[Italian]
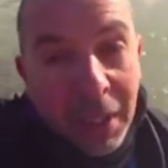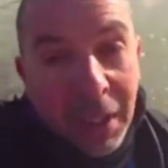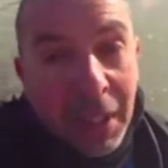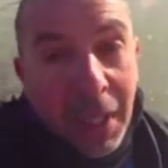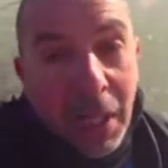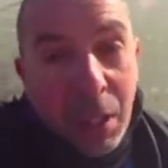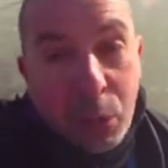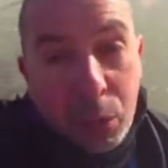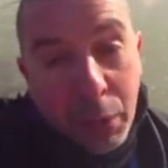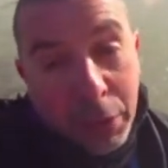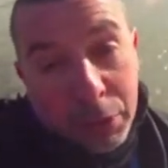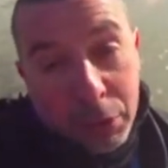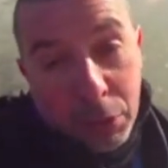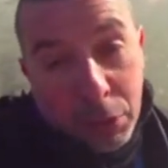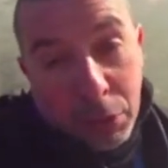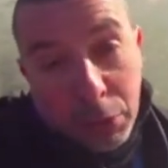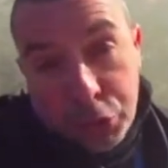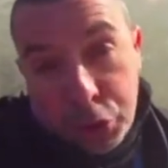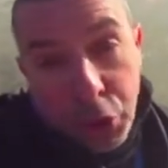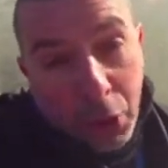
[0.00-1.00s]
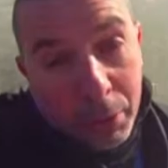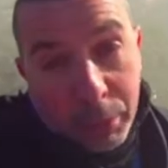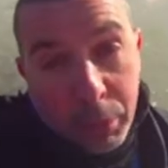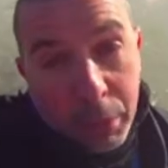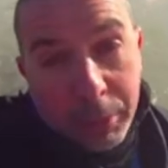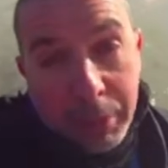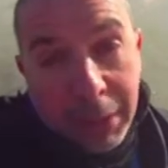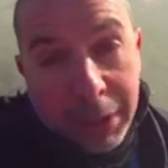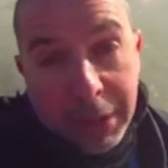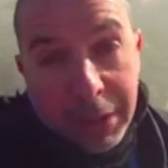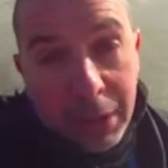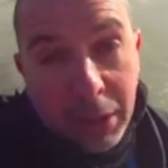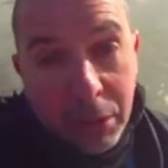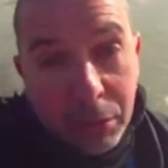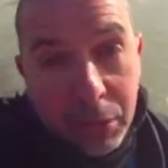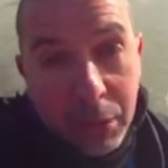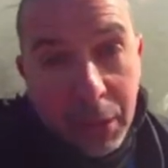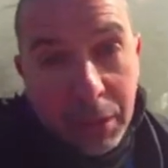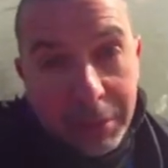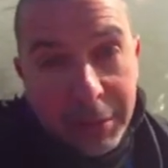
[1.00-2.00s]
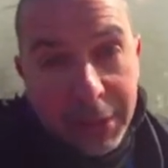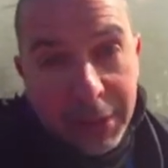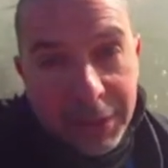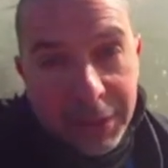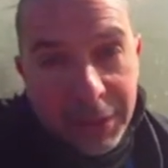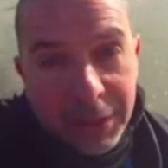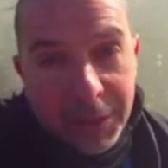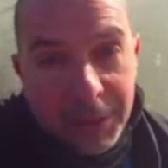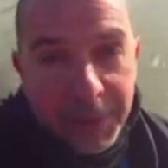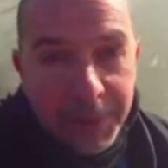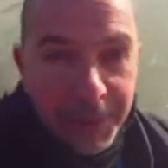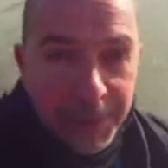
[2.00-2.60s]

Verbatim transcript: L'acqua è dolce, la puoi bere tranquillamente.